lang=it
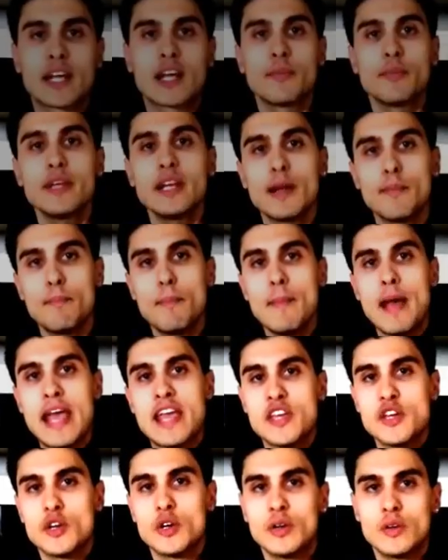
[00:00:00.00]
per capire
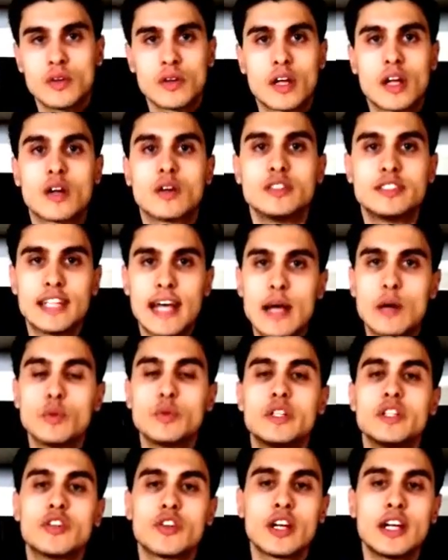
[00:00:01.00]
meglio che cos'è
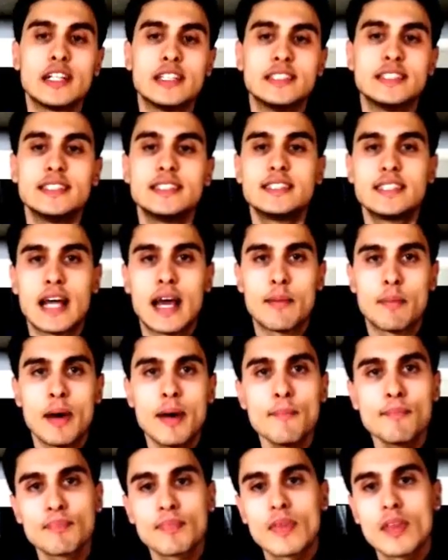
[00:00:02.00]
un titolare di
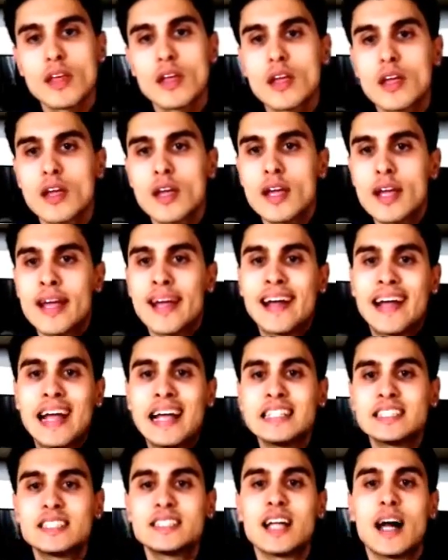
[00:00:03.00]
sistema,
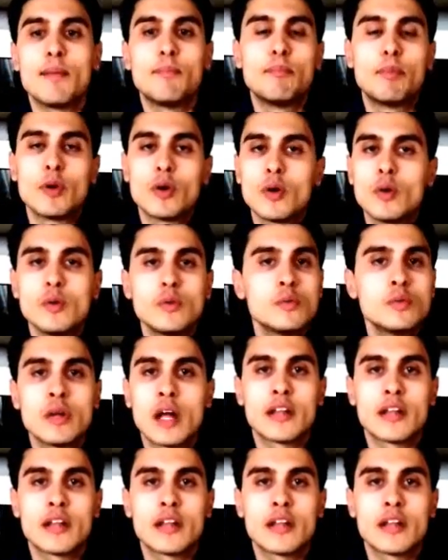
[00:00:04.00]
estrappolo